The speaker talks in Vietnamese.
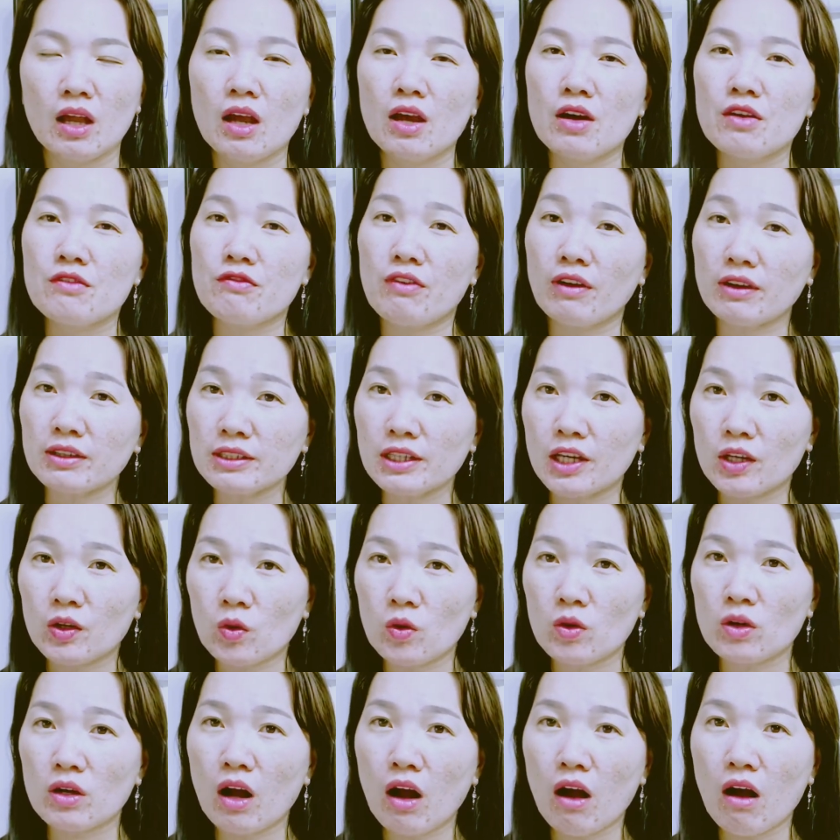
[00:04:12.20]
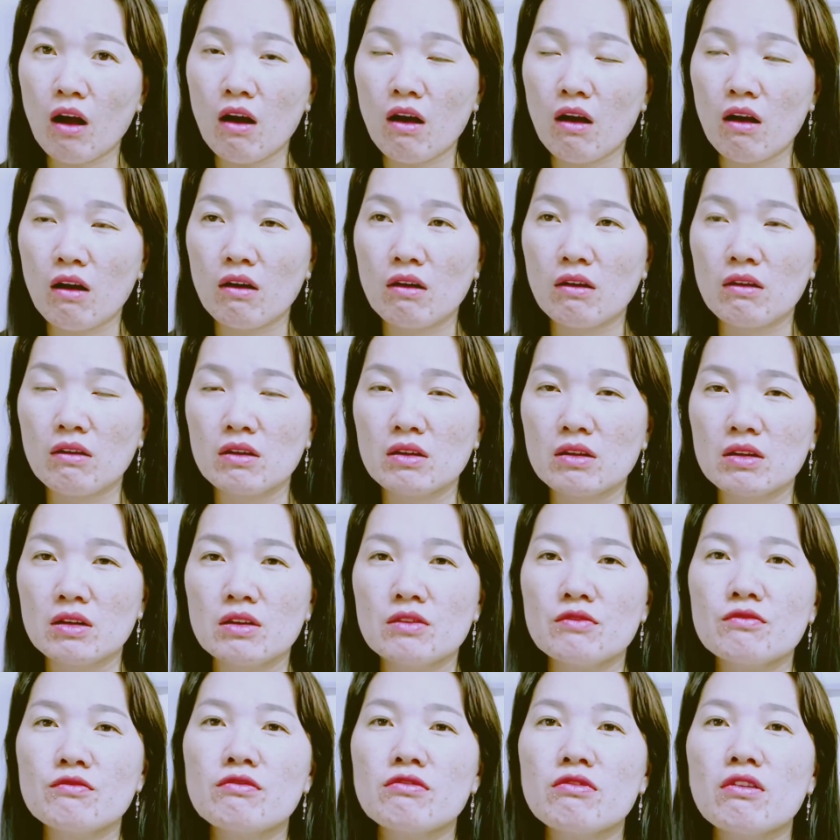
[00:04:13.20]
vấn đề của con
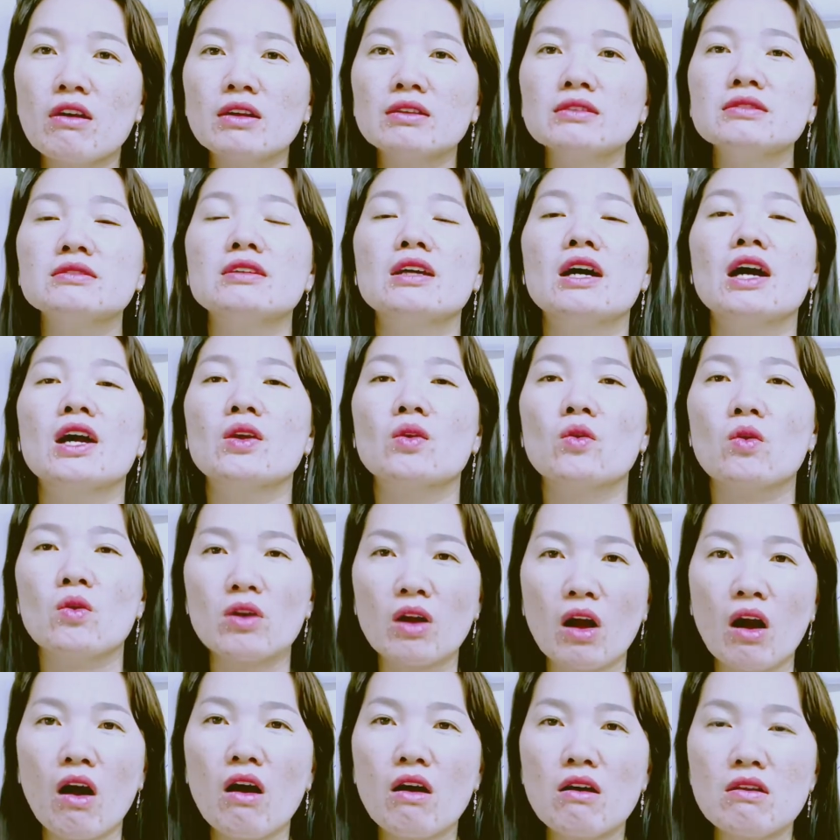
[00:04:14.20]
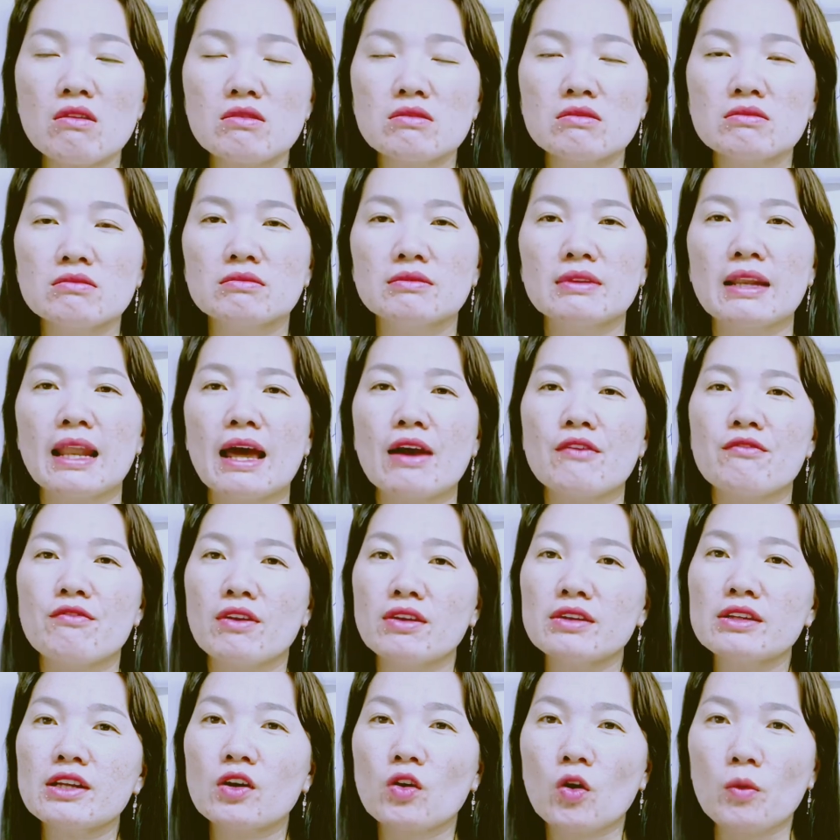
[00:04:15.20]
vấn đề của con là
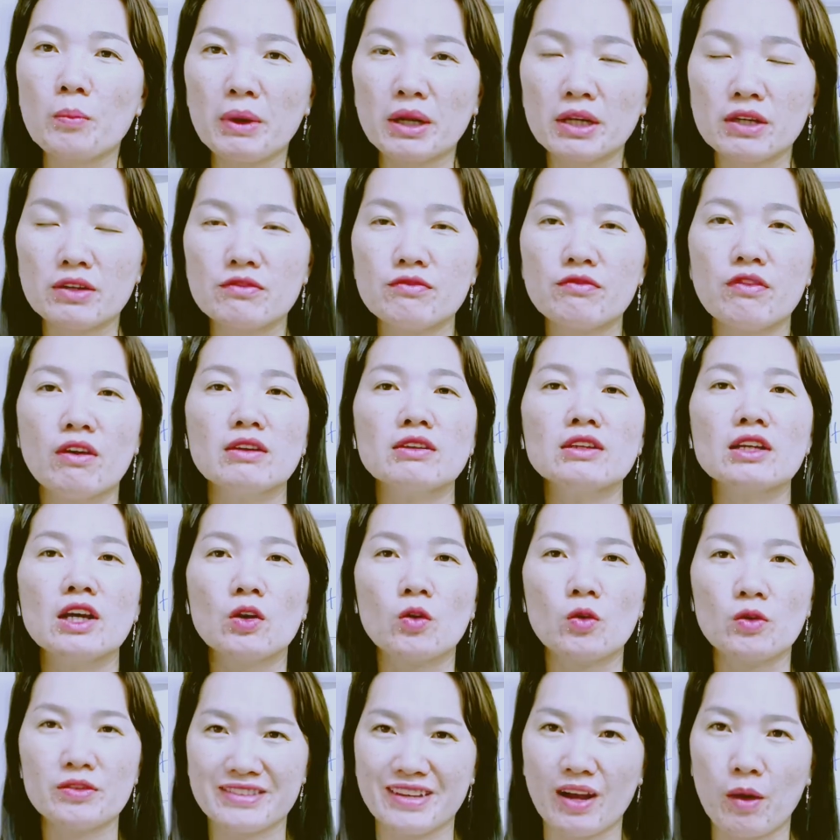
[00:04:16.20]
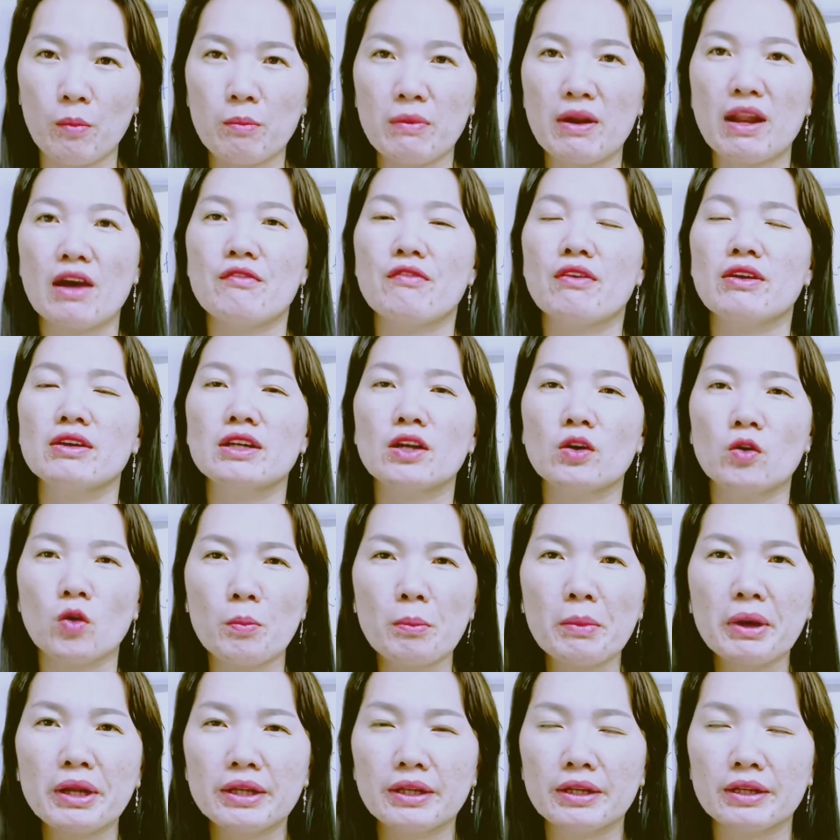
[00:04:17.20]
vấn đề của mình vấn đề của chồng là vấn đề của mình